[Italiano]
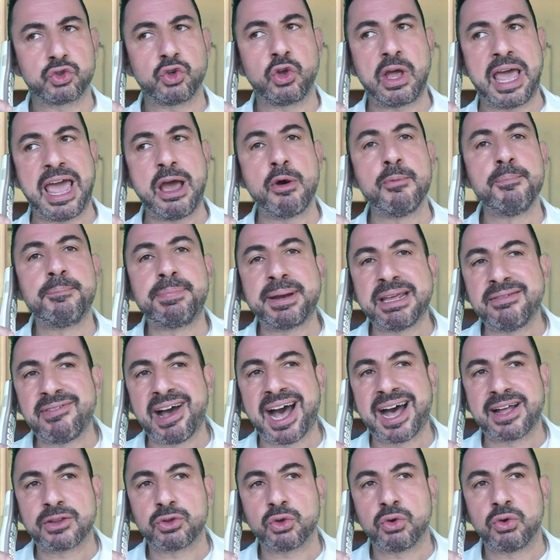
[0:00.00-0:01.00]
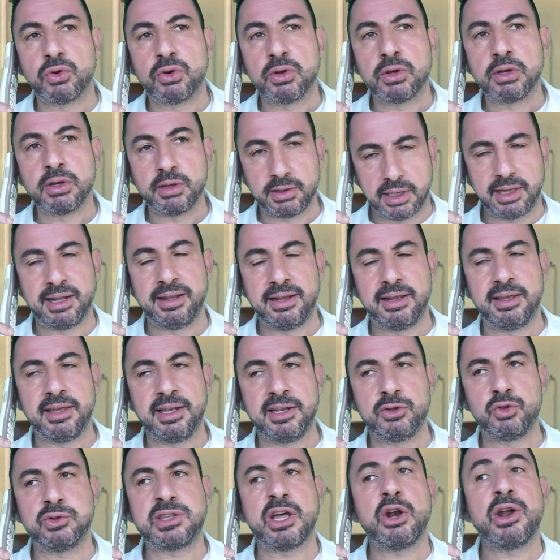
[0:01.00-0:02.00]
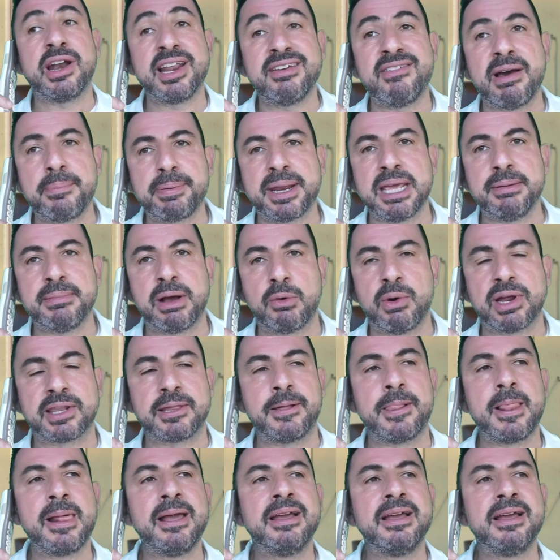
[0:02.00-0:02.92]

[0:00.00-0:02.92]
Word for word: è un privato, il risultato arriva prima, guardi,